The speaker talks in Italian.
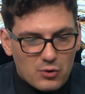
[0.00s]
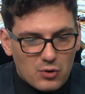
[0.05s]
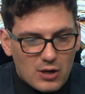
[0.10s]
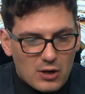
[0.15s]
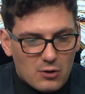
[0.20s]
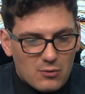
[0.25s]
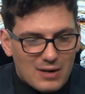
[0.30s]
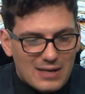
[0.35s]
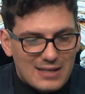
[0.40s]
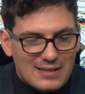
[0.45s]
con
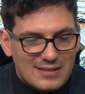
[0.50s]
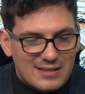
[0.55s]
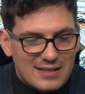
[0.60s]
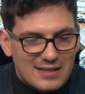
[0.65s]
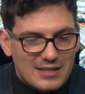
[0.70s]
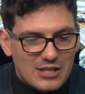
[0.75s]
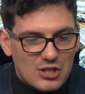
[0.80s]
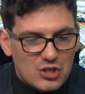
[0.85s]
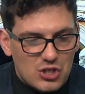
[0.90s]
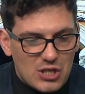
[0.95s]
la quale si è
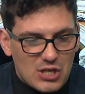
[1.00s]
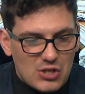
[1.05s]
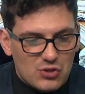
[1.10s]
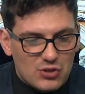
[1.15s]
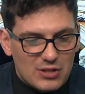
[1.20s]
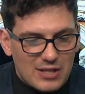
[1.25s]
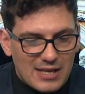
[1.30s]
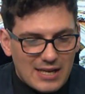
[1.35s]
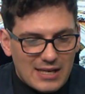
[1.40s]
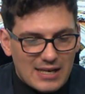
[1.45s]

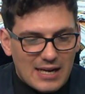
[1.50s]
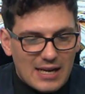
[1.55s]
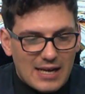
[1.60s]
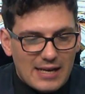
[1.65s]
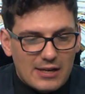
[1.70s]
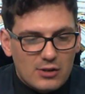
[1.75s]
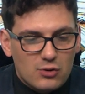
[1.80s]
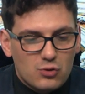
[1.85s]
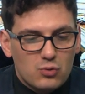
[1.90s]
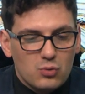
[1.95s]
deciso di
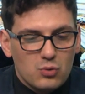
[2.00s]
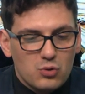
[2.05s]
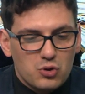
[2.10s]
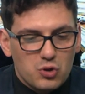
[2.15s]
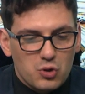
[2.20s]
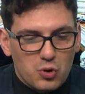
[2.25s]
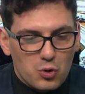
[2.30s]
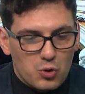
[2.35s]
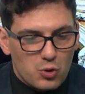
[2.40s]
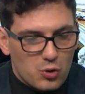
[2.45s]
regalare a
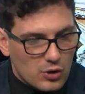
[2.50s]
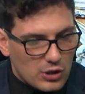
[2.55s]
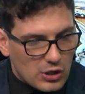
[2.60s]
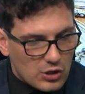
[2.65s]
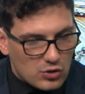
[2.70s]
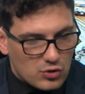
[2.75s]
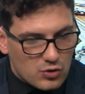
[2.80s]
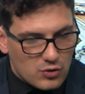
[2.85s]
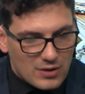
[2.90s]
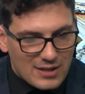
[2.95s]
tutti coloro
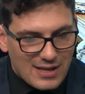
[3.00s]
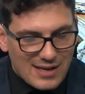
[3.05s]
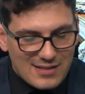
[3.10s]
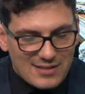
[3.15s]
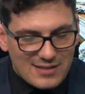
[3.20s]
che sono